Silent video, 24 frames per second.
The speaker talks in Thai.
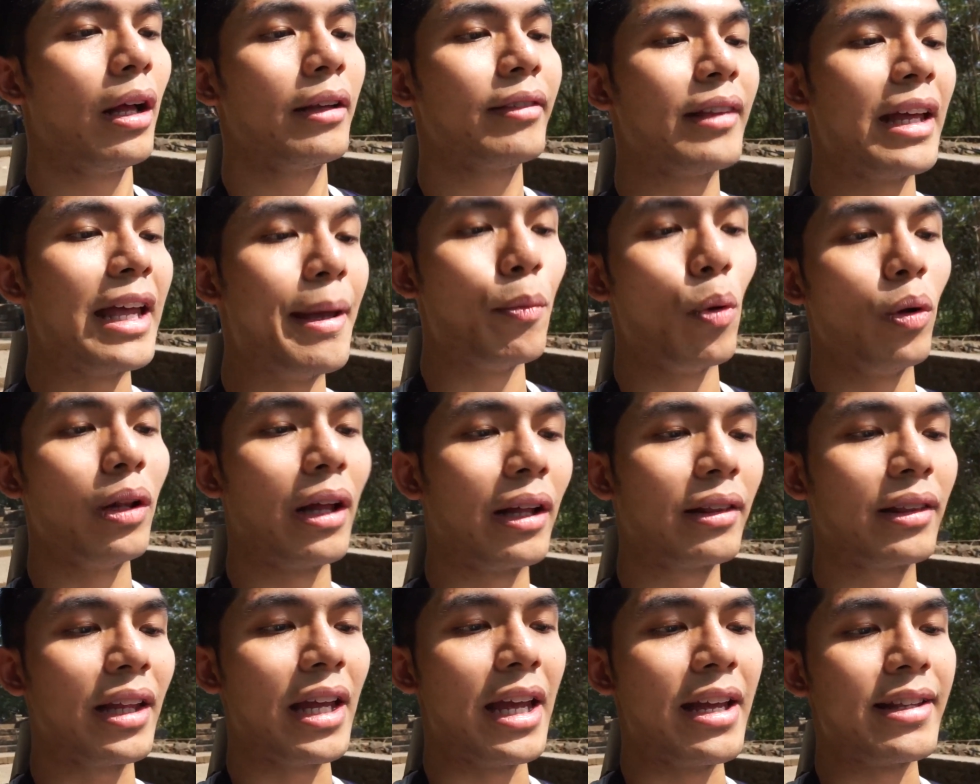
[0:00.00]
ตีมูล
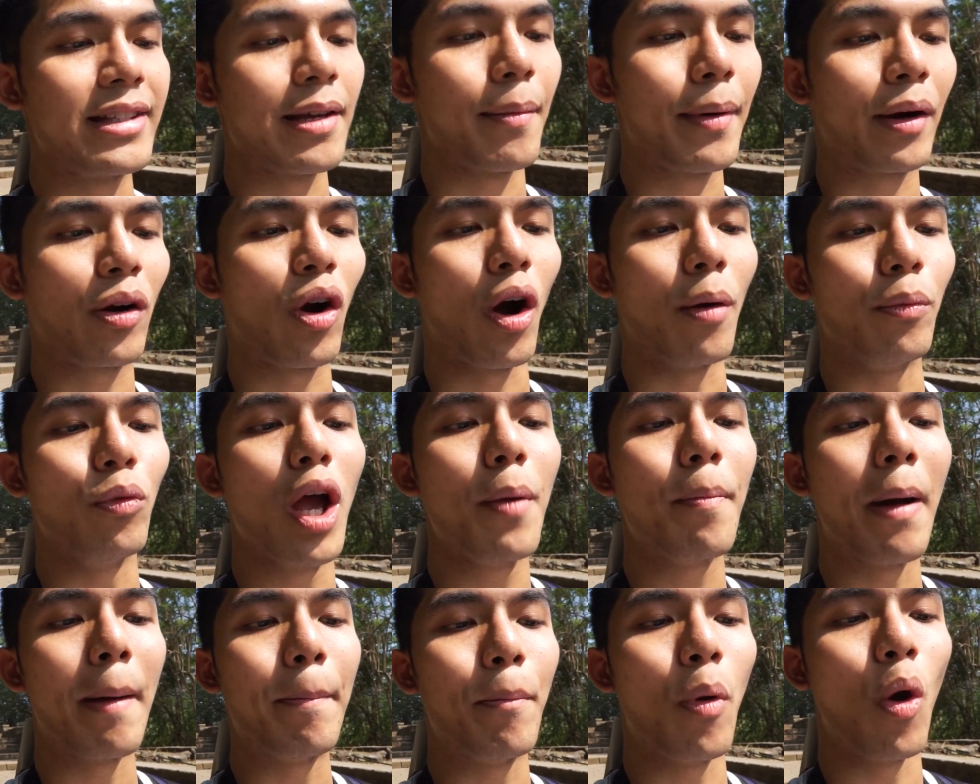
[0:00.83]
ติจะประกอบด้ว
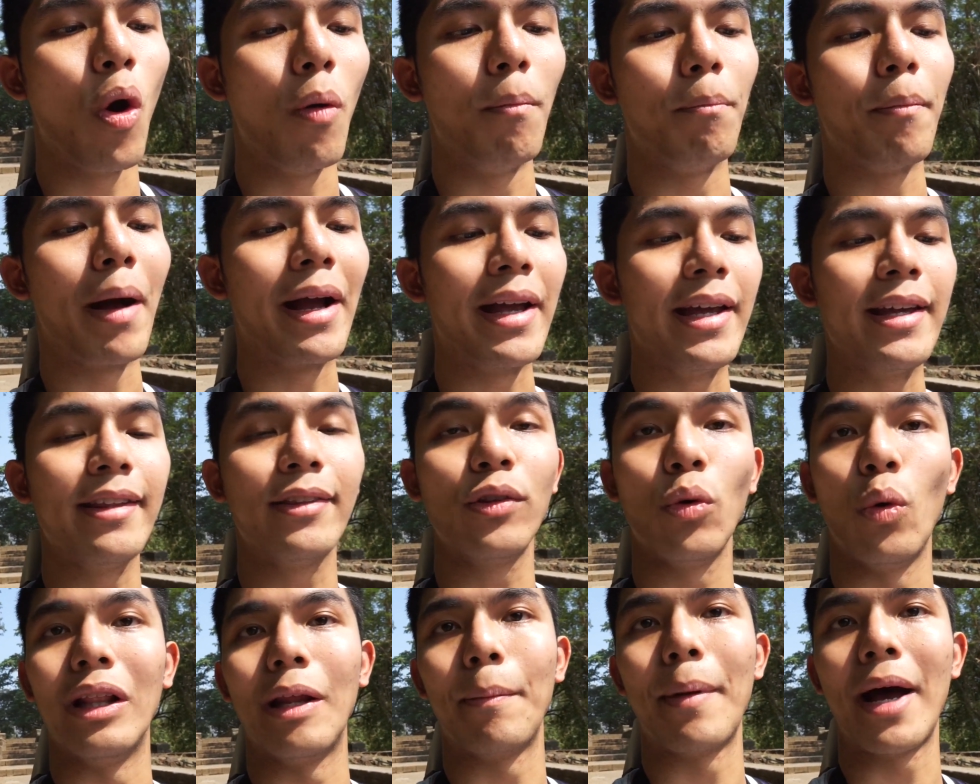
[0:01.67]
ยพระพรหมพระอิศ
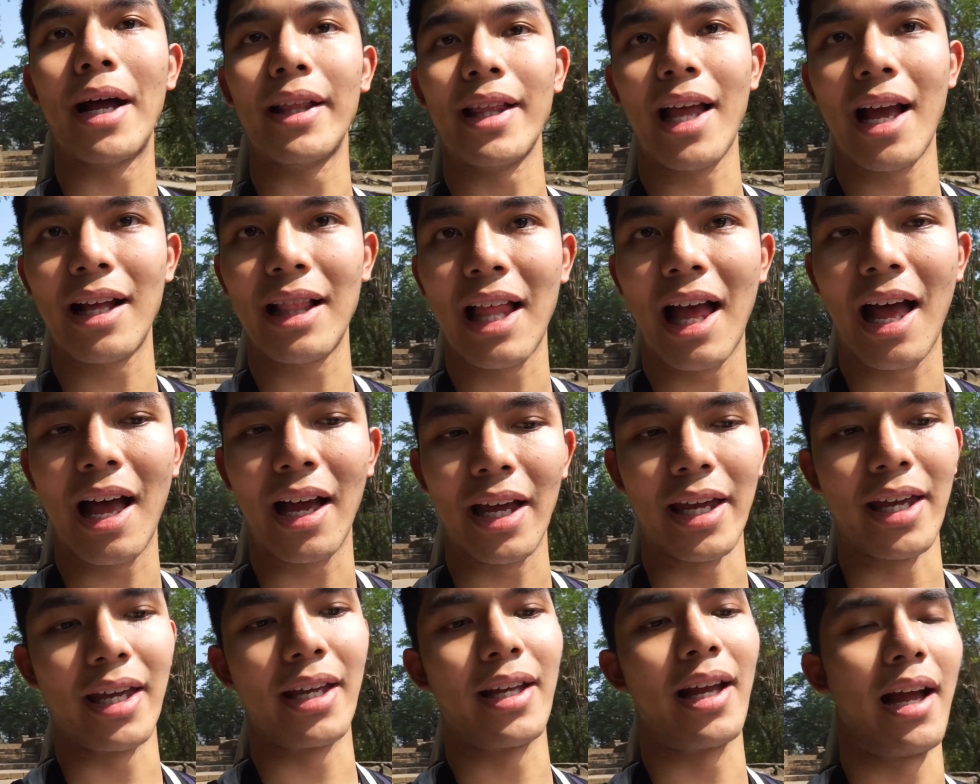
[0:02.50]
วรและพระนาราย
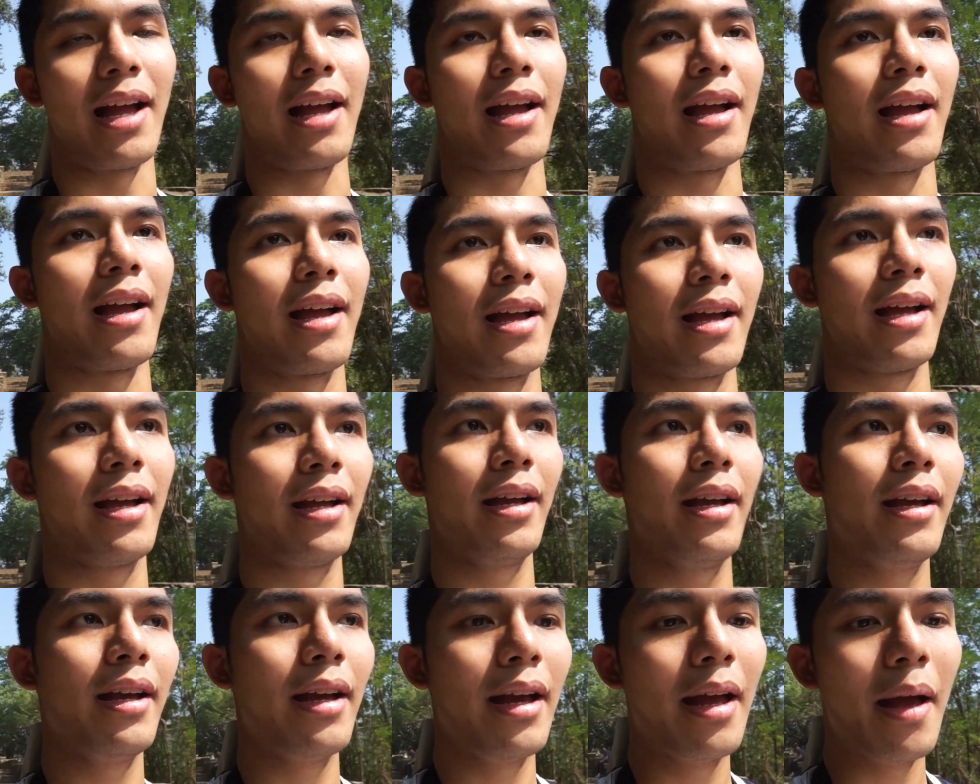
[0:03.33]
ณ์
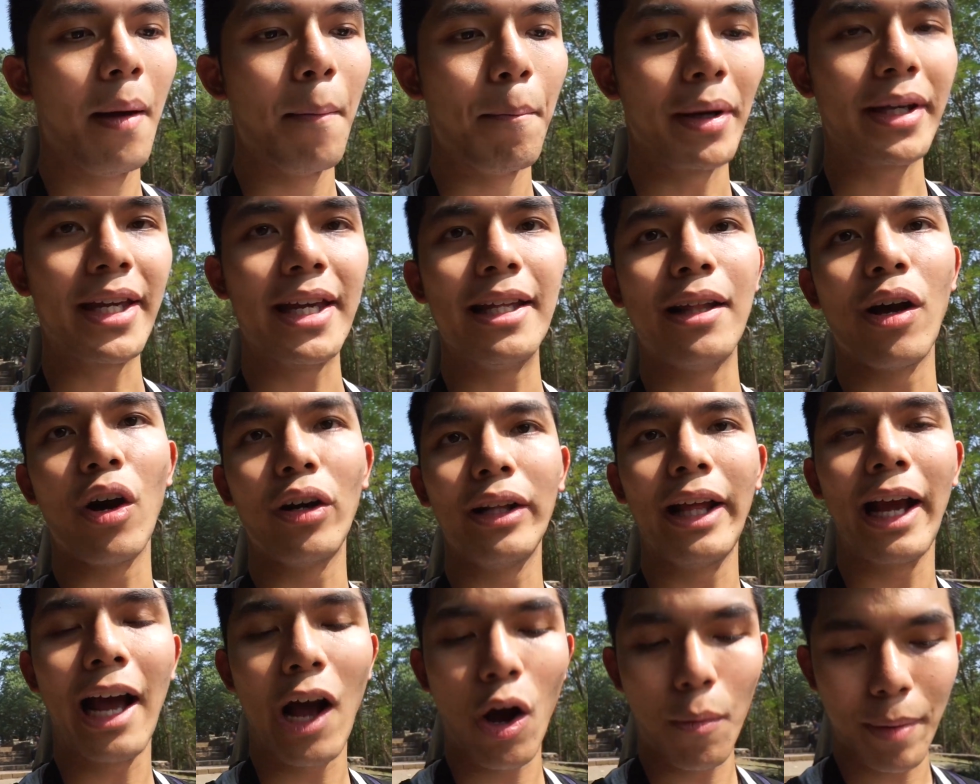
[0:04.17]
เมื่อกี้เราก็
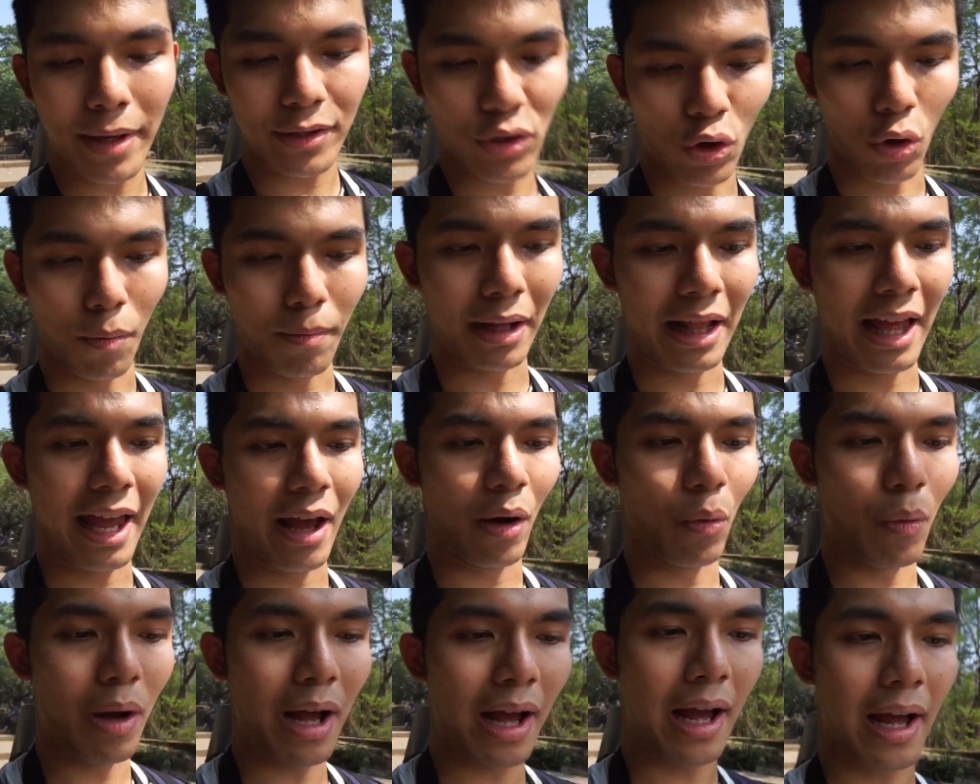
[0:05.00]
ได้เข้าไปชมมาแล้
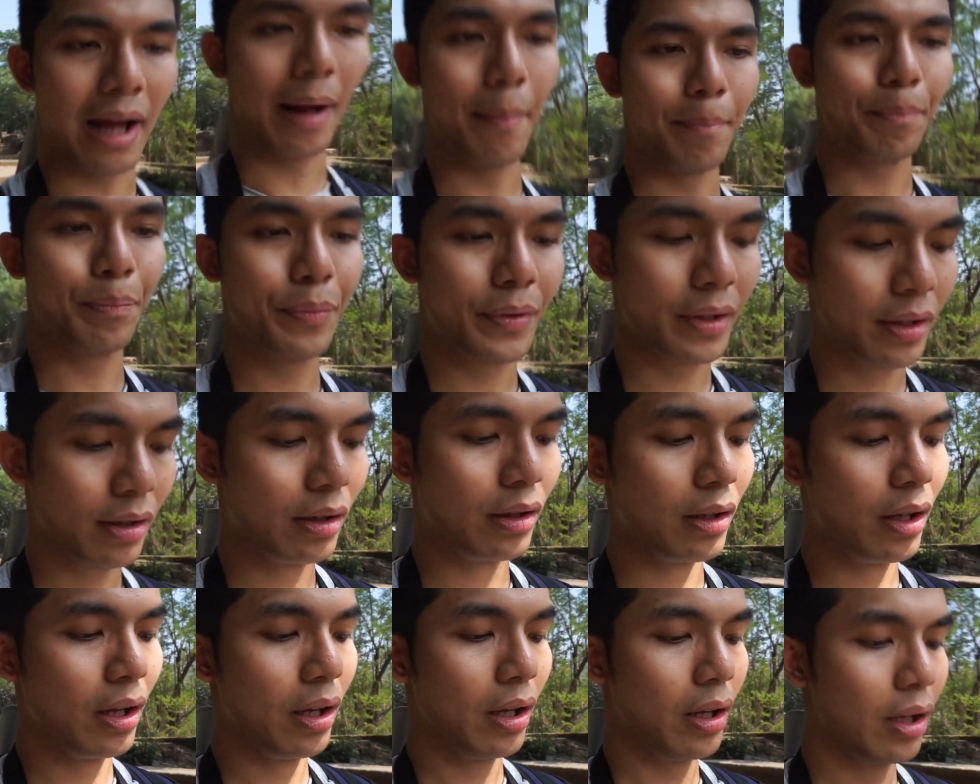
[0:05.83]
วว่า
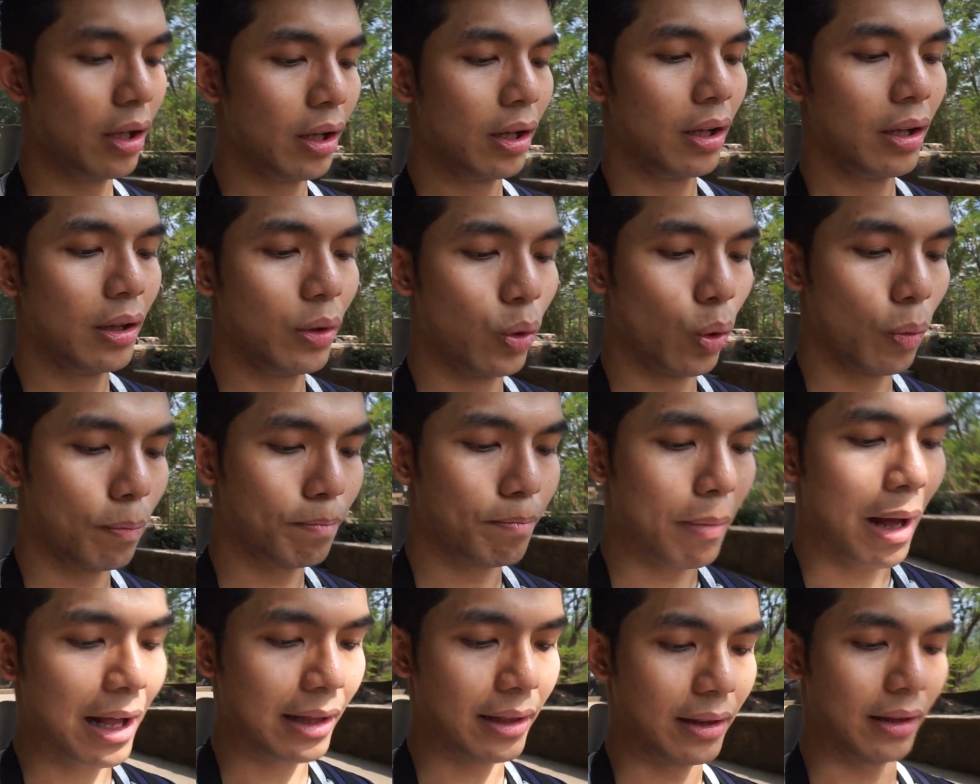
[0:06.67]
รูป
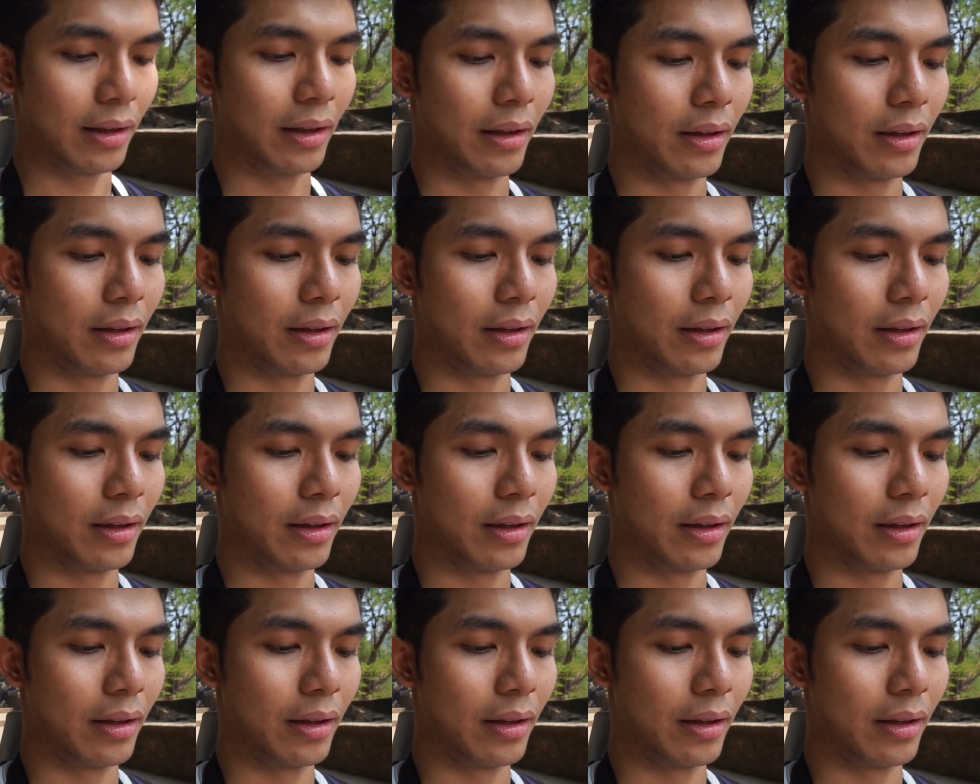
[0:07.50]
ปั้น